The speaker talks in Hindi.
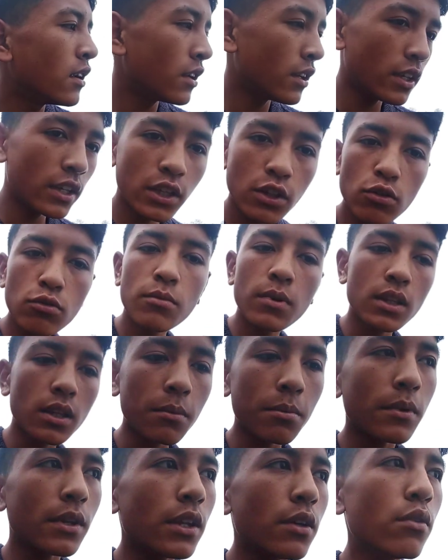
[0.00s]
न्यू मतलब
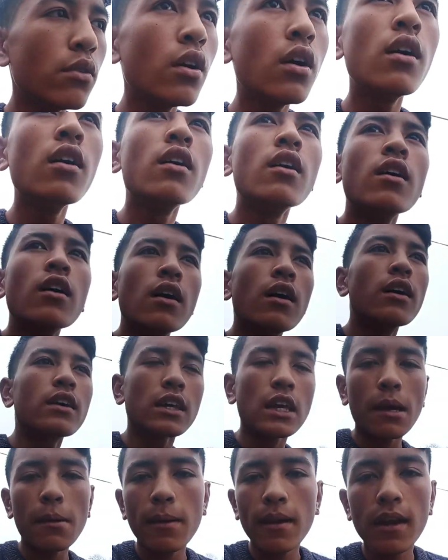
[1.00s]
न्यू
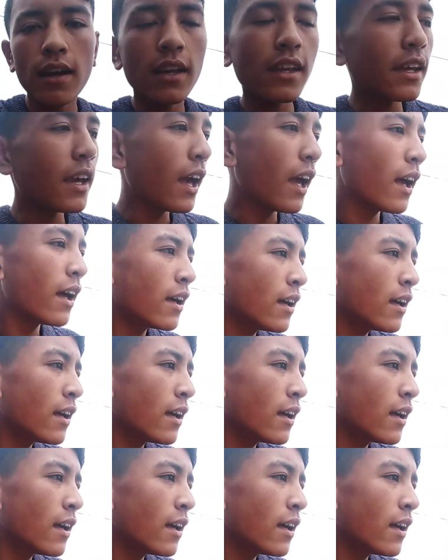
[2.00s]
कैमरा लिए